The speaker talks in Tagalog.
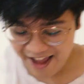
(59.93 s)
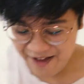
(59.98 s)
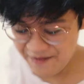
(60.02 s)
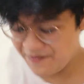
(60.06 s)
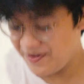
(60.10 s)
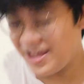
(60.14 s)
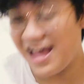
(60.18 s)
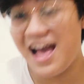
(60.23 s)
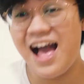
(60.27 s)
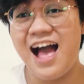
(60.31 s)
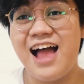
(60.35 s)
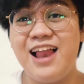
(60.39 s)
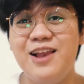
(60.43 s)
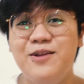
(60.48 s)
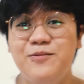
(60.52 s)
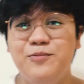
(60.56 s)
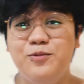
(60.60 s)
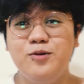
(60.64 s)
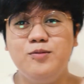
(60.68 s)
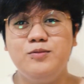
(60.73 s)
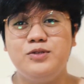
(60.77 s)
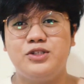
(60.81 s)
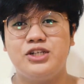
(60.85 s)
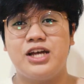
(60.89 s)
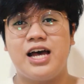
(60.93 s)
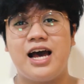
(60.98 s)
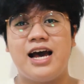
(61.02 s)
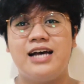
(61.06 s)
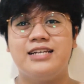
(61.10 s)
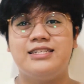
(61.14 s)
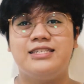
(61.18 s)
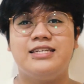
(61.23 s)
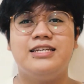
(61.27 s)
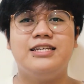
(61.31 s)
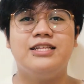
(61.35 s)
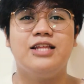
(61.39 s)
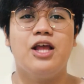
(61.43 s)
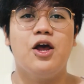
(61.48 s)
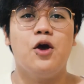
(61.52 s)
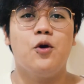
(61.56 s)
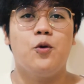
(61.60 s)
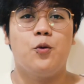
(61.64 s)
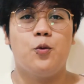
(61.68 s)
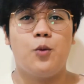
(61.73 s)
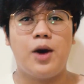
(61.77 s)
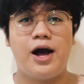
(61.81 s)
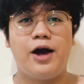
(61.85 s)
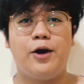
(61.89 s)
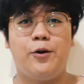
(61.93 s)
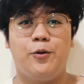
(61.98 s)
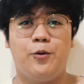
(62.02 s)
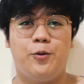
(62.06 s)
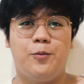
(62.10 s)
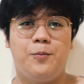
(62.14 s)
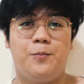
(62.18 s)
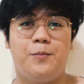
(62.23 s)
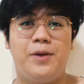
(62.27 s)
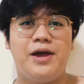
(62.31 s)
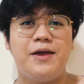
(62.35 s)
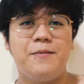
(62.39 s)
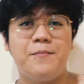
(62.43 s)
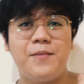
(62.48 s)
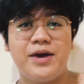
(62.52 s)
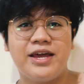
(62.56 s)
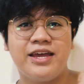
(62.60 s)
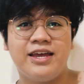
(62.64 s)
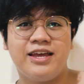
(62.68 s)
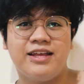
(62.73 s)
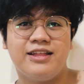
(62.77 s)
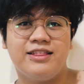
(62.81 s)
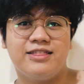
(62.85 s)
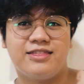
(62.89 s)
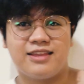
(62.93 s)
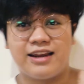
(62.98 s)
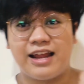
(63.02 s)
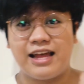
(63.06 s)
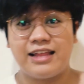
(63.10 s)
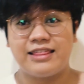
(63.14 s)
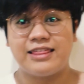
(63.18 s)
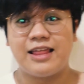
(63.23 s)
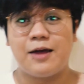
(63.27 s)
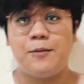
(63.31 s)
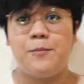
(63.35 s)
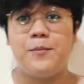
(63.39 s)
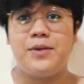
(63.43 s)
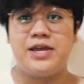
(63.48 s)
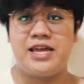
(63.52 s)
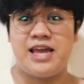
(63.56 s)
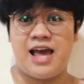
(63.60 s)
May album siya. As in, wow, Maymay Entrata may